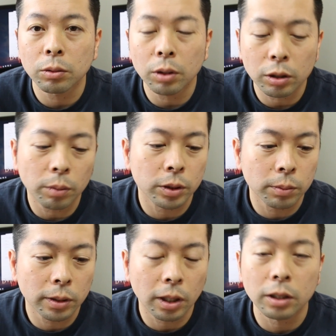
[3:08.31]
これが多分
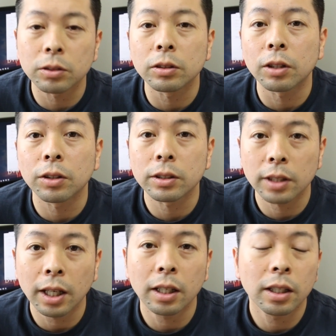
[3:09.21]
一番先に進んでるんです
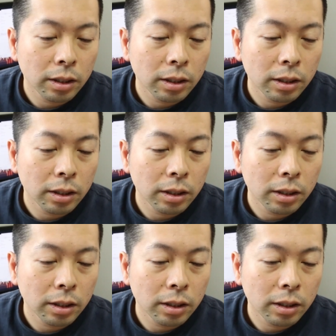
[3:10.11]
ね。